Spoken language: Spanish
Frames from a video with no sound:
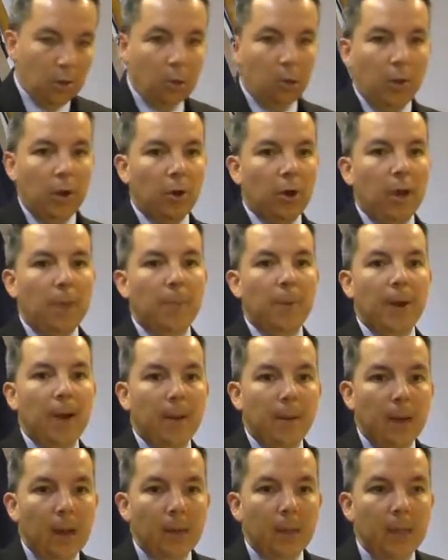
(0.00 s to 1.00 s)
Bueno, la
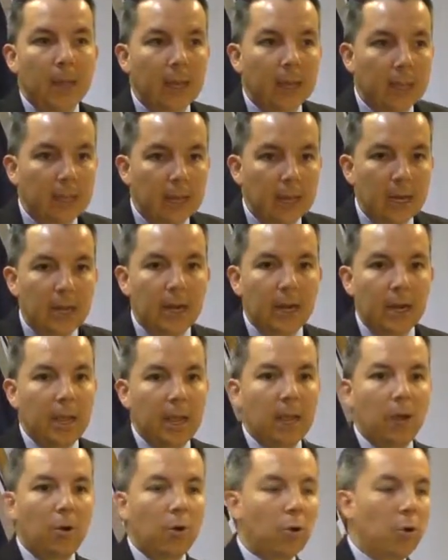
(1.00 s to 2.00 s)
palabra viene del
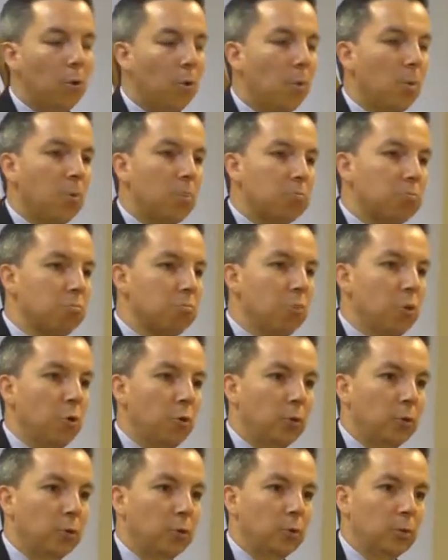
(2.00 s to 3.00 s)
griego, no, yo no
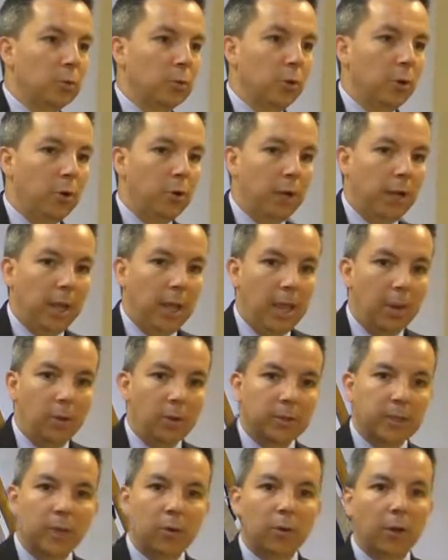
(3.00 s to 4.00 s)
estudio griego,
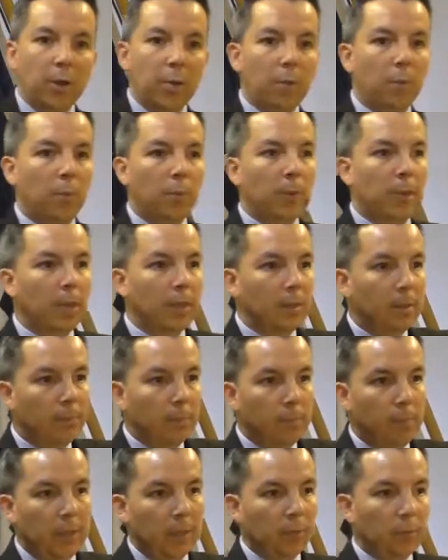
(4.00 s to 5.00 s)
es algo que,
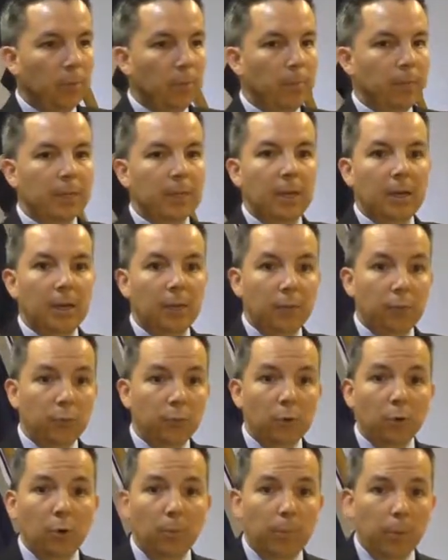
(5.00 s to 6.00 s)
pienso empezar en el
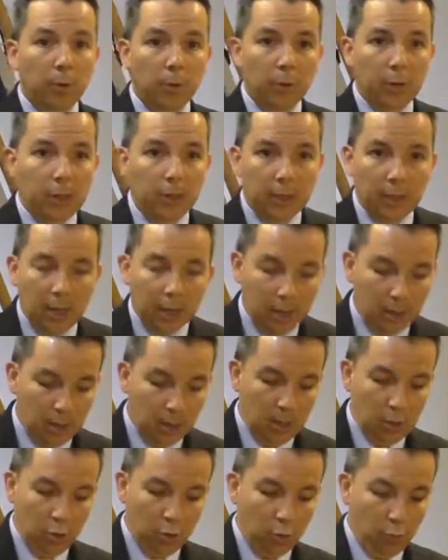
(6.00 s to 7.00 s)
futuro, pero ahorita
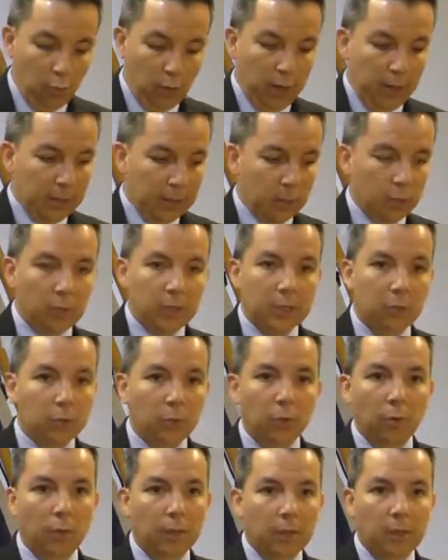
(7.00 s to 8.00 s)
no es un
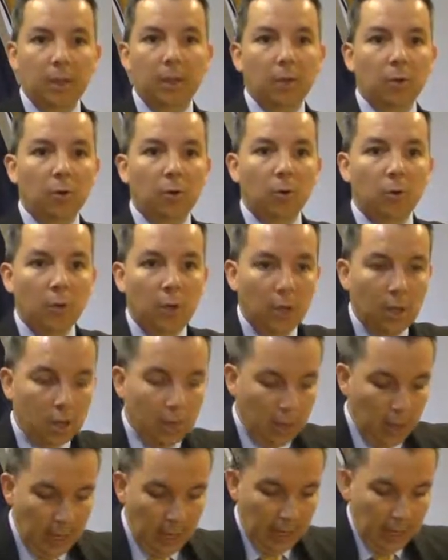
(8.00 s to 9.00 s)
estudio que tengo
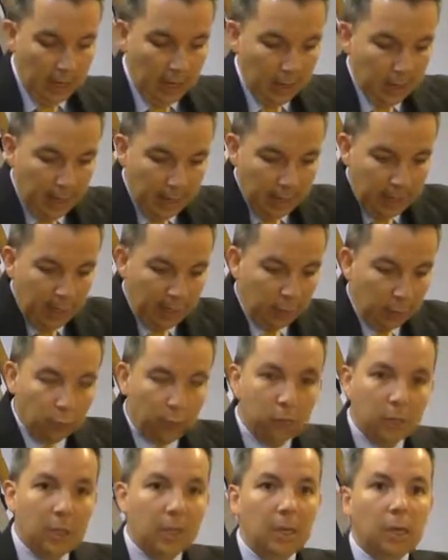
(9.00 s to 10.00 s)
ah, en
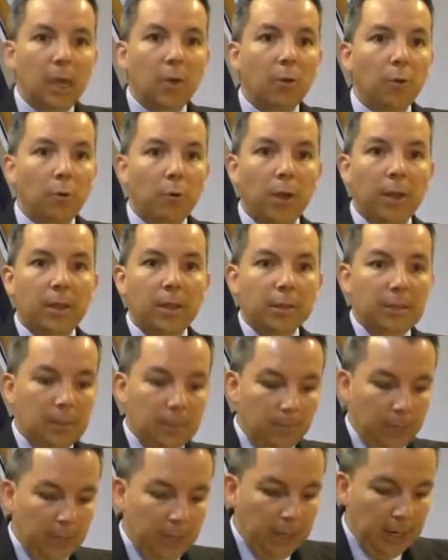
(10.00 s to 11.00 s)
rutina o en
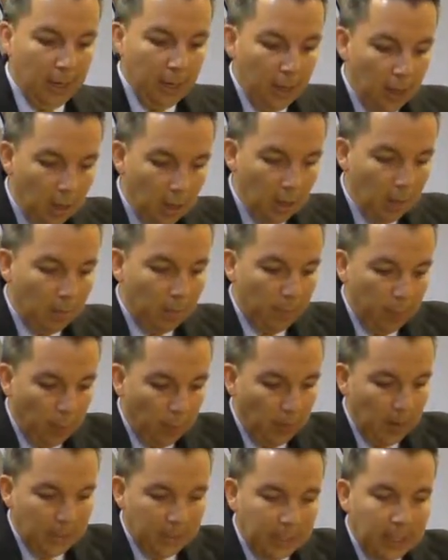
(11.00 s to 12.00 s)
disciplina, pero
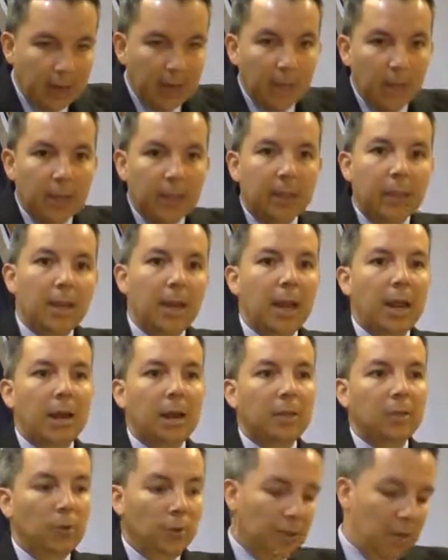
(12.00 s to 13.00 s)
básicamente la
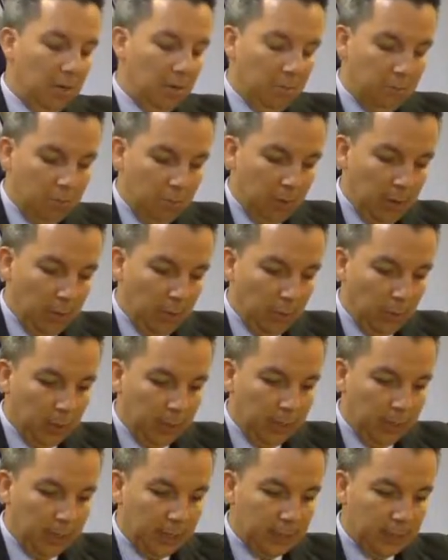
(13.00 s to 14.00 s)
razón que, que podemos
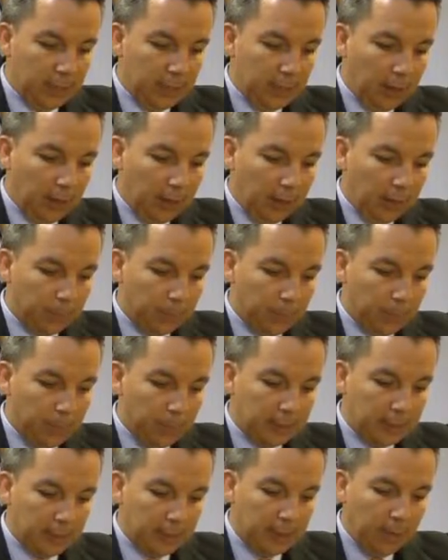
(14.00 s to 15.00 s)
hacer este
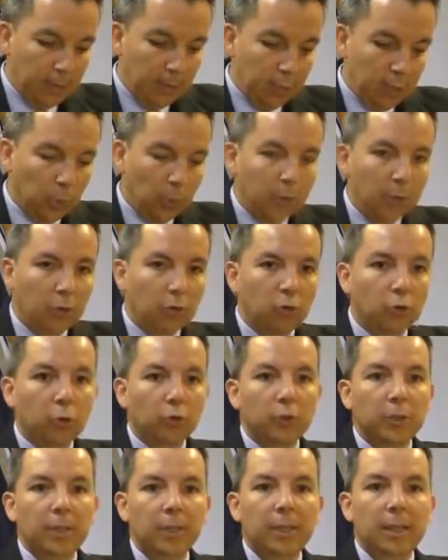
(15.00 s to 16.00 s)
este ejemplo es porque
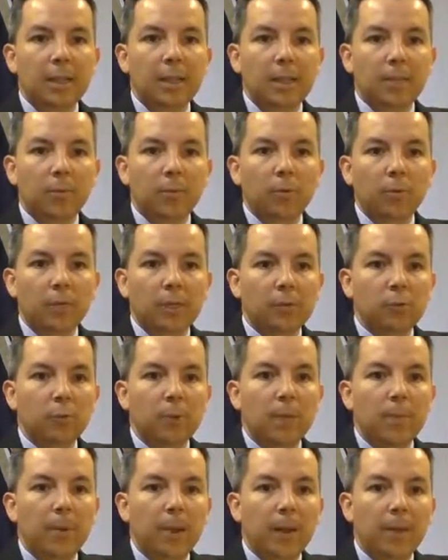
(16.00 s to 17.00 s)
nosotros entendemos, es
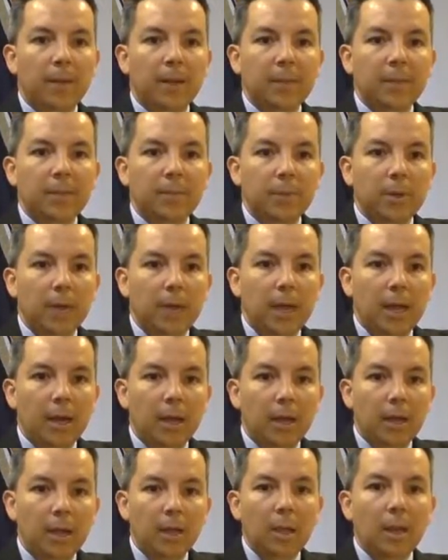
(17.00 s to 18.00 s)
una palabra
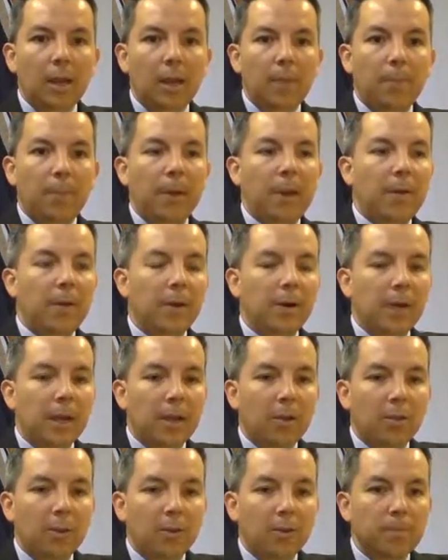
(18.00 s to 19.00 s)
similar. La palabra en
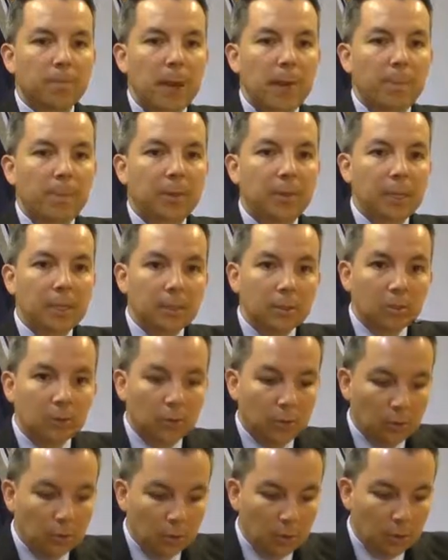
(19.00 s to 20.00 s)
griego es
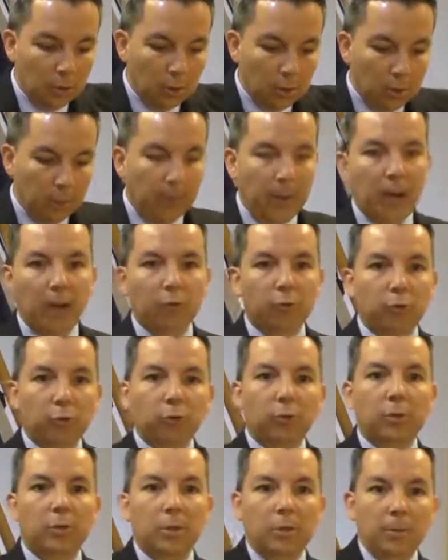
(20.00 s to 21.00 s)
baptizo y para
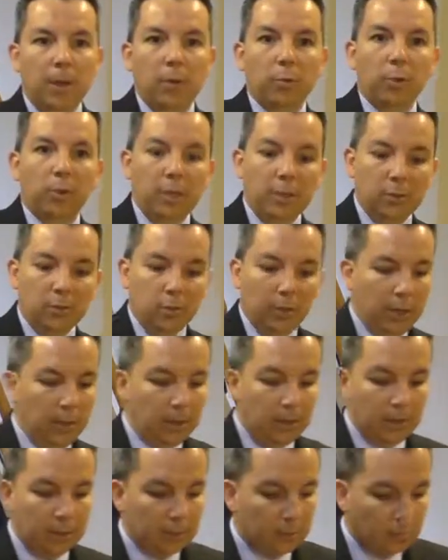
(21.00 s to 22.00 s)
nosotros es bautizo.
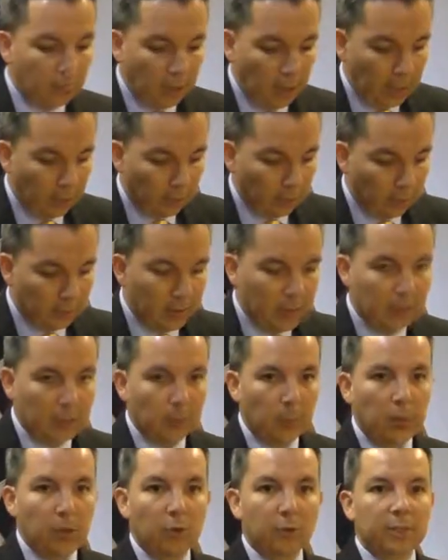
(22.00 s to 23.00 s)
Y entonces en
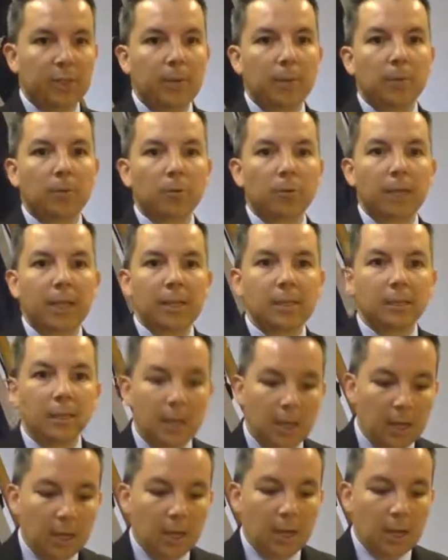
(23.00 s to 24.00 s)
español sabemos que es
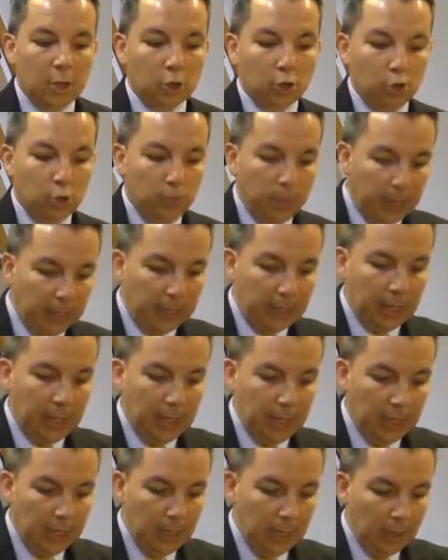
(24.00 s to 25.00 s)

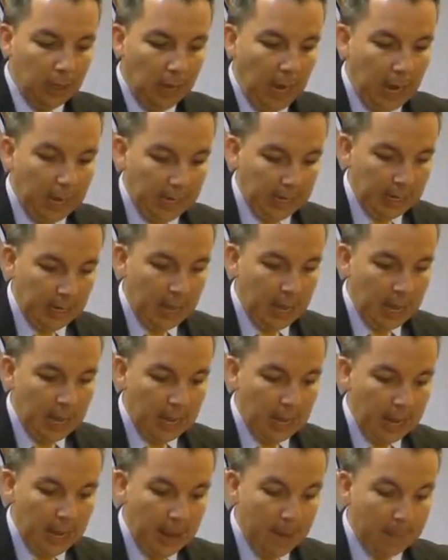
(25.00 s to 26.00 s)
sumergir,
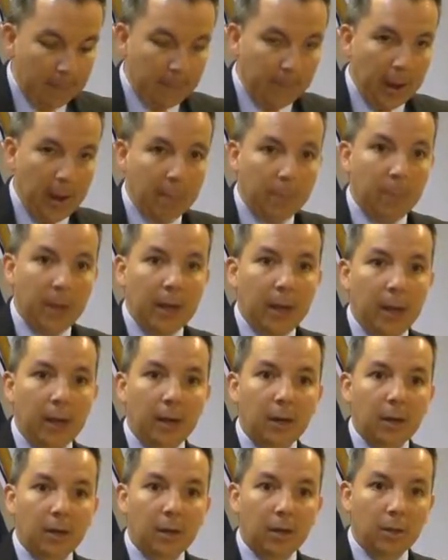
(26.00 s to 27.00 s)
anegar,
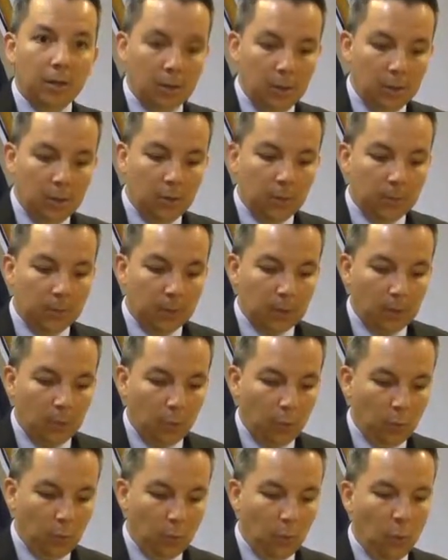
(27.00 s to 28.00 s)
empapar
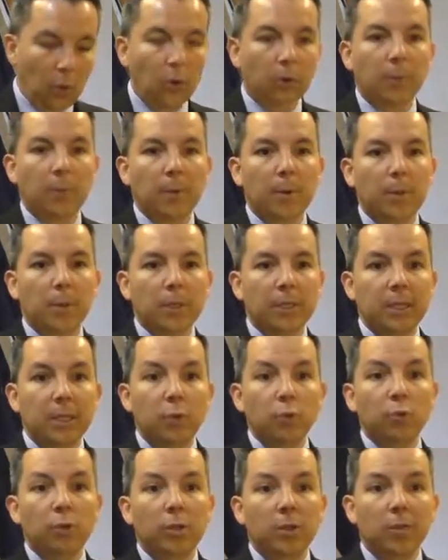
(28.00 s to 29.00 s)
o, también puede ser
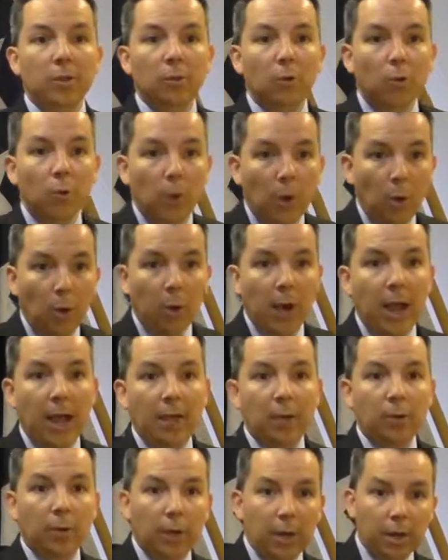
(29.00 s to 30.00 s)
hundido o
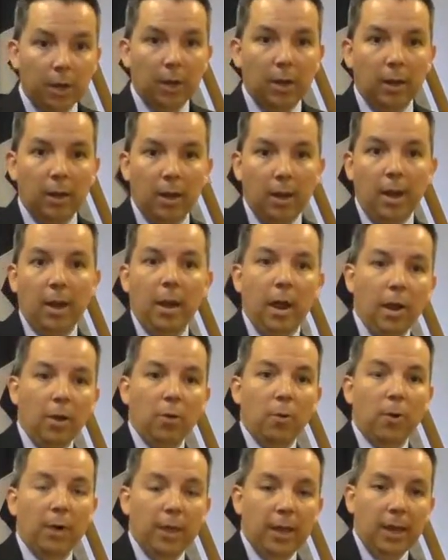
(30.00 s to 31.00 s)
ahogado en,
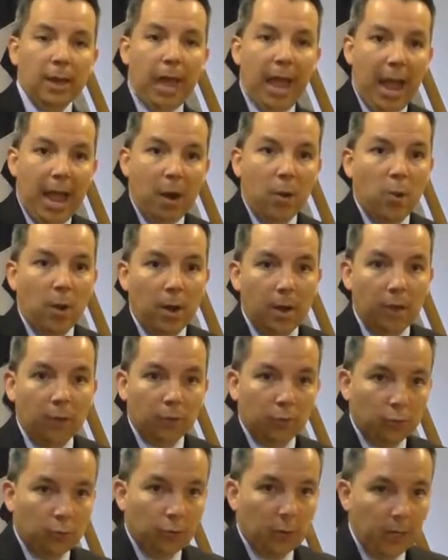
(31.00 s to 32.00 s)
algo, ¿verdad? En agua,
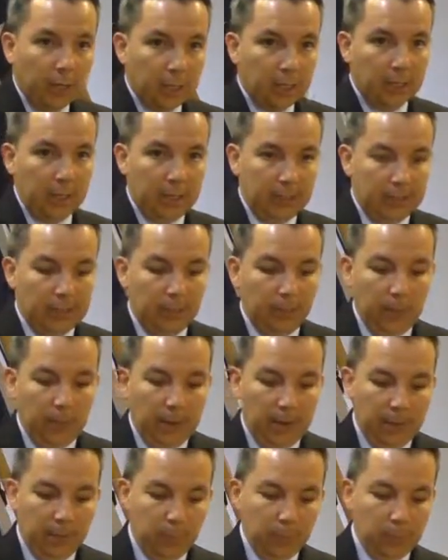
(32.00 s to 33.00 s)
nosotros, en, este
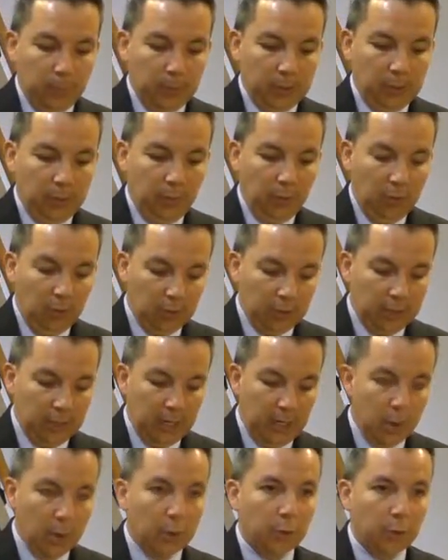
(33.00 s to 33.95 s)
ejemplo específico es en agua.